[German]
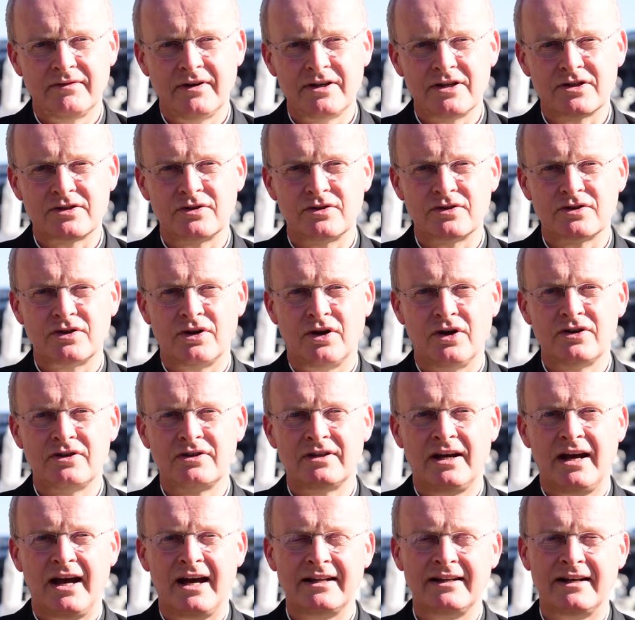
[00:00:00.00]
wenn es uns
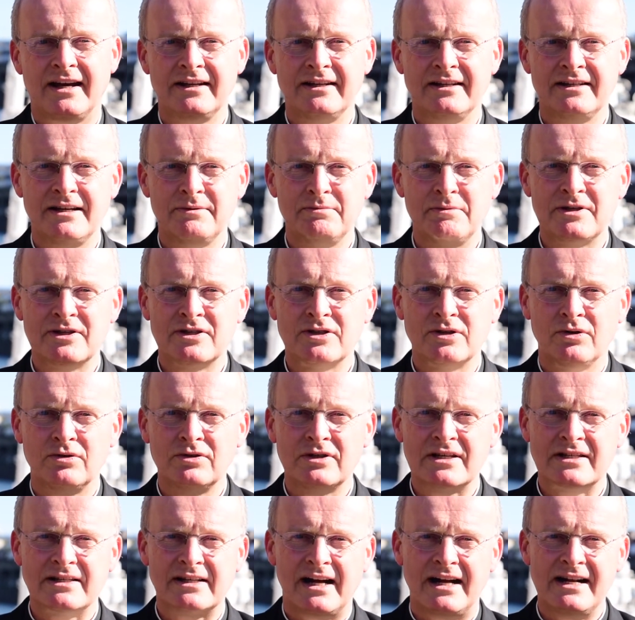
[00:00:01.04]
heute an eine
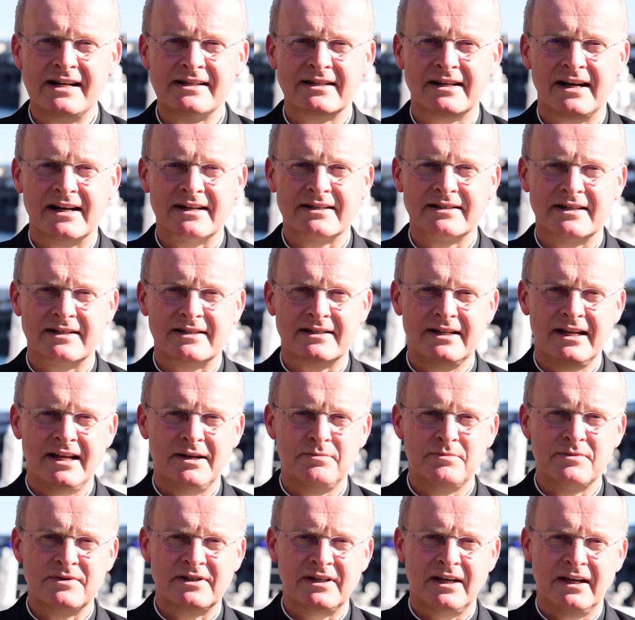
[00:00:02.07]
Dimension des Alltags, des
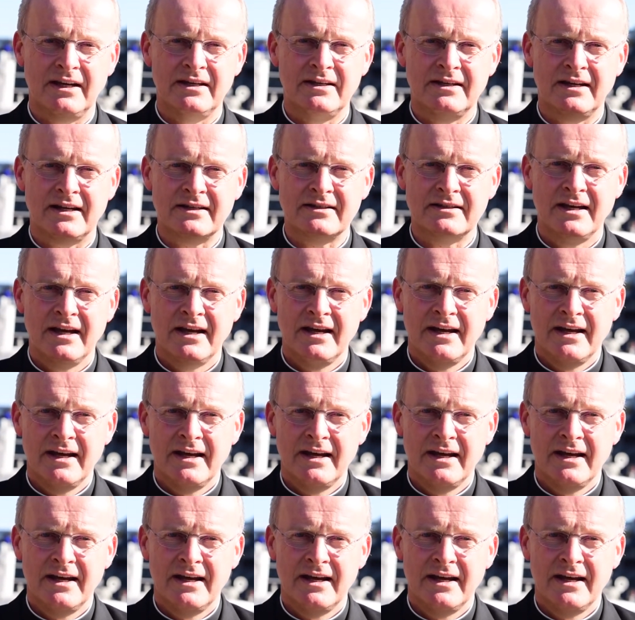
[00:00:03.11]
Lebens erinnert,